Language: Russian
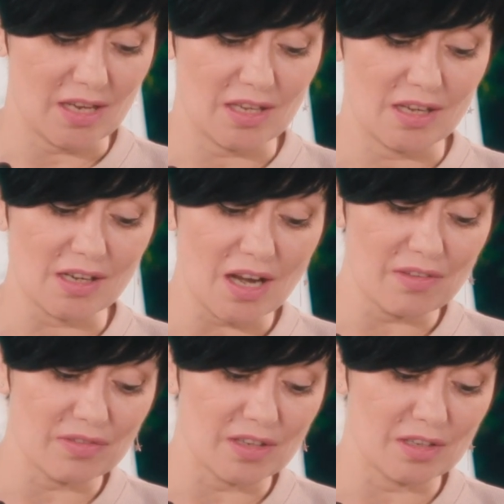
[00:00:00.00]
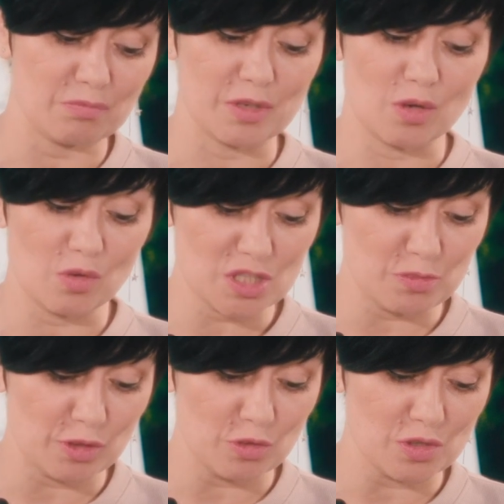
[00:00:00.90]
о географии, природе
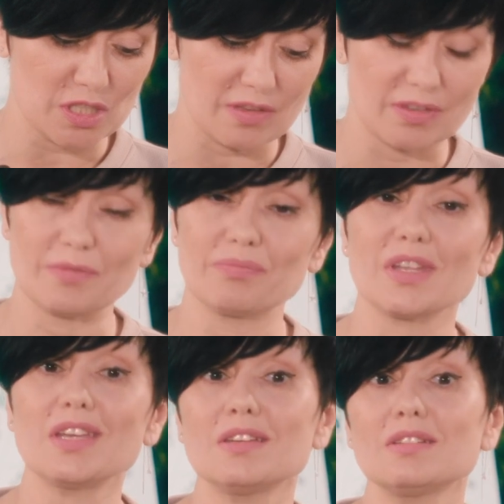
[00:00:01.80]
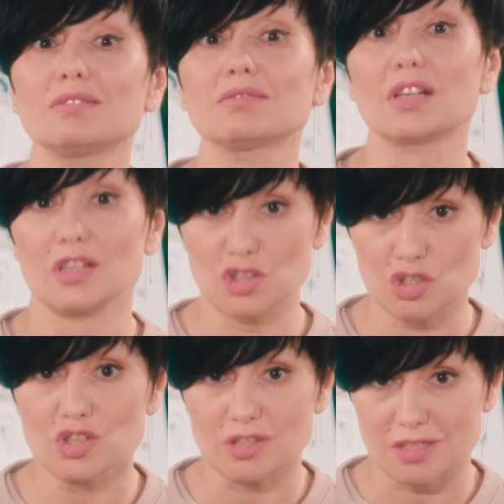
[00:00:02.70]
полуострова и,
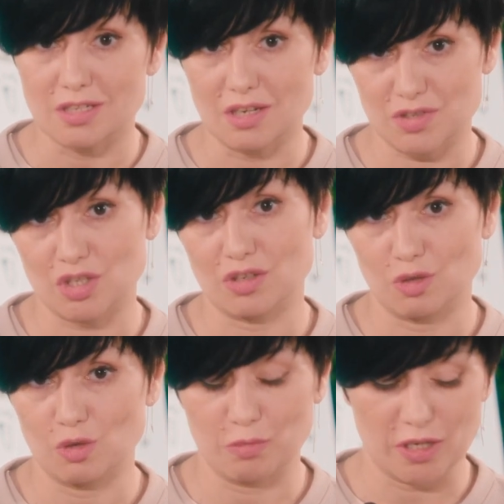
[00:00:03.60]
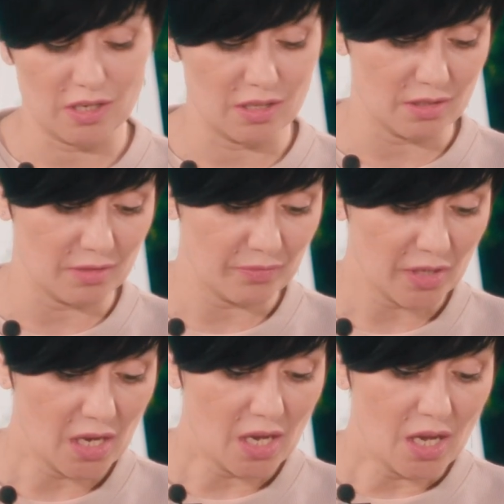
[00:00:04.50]
конечно же, населявших ее аборигенах.
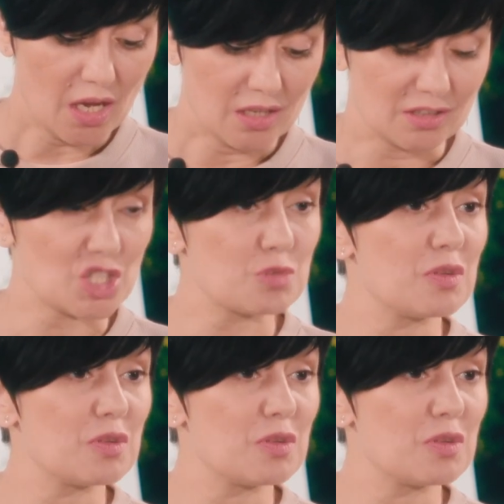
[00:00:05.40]
И наш